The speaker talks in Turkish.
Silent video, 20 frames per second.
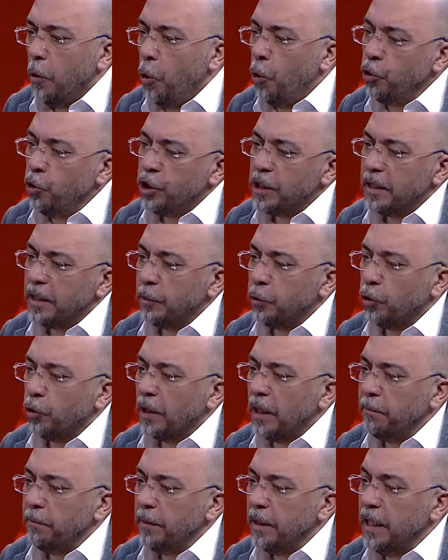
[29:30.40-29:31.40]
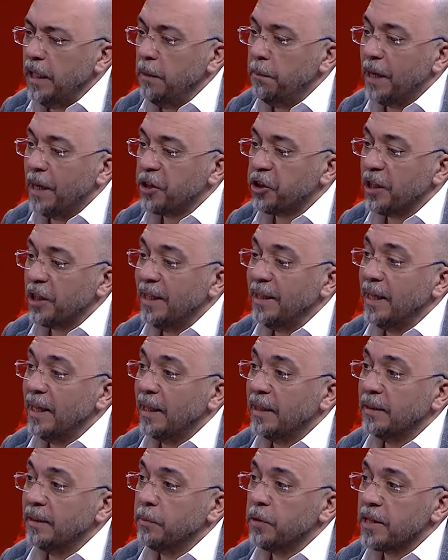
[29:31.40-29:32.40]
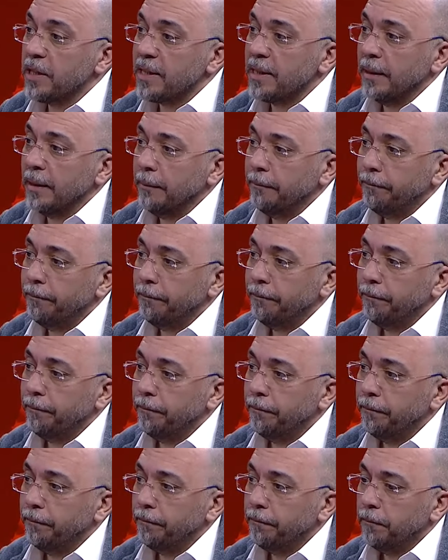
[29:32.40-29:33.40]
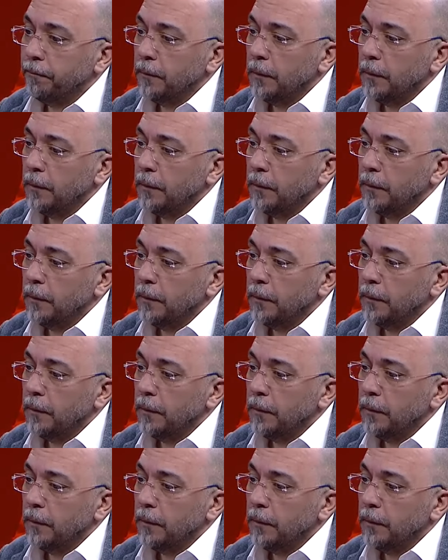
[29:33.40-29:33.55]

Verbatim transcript: önceki dönem il başkan yardımcısı. Evet.